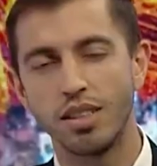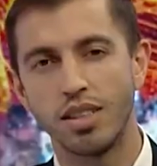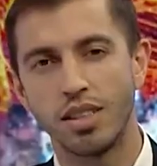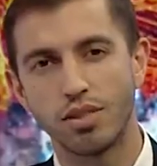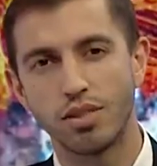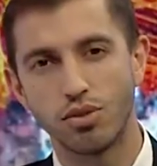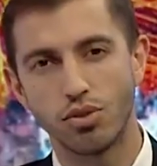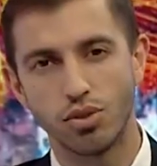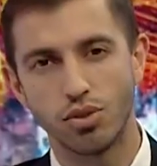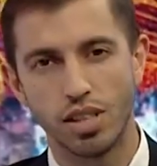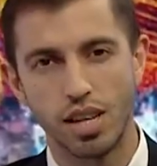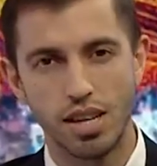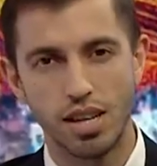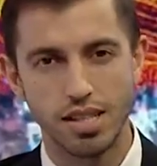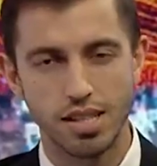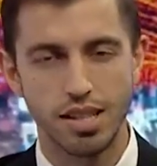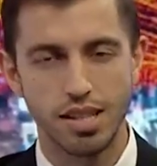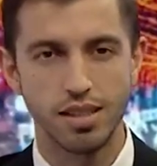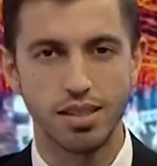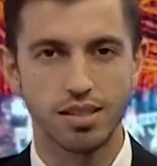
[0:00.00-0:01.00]
осуждай,
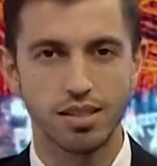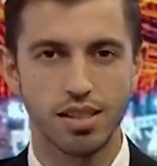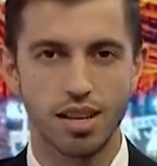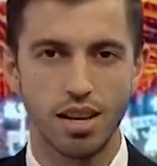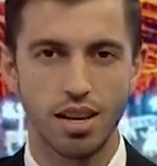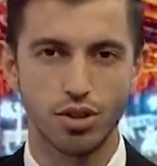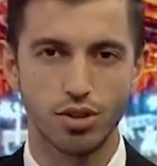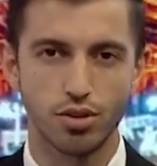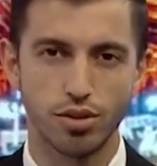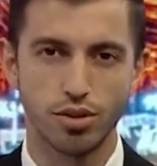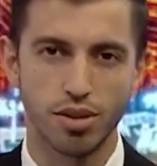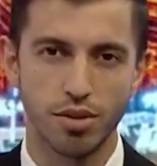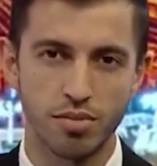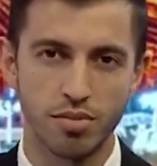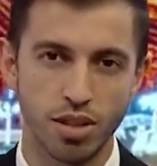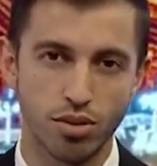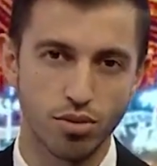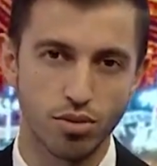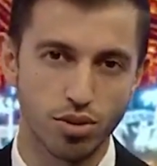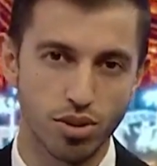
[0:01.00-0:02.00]
если не знаешь, что там
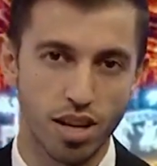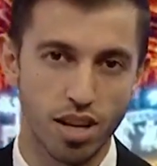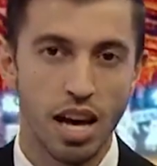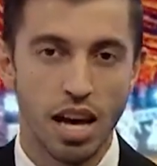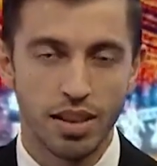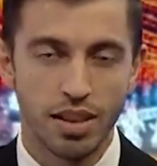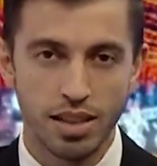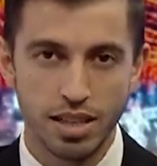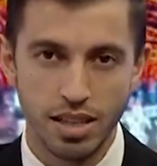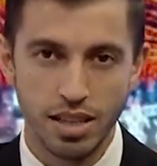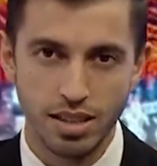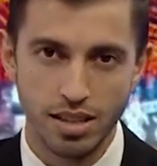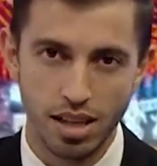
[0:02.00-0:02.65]
на душе. С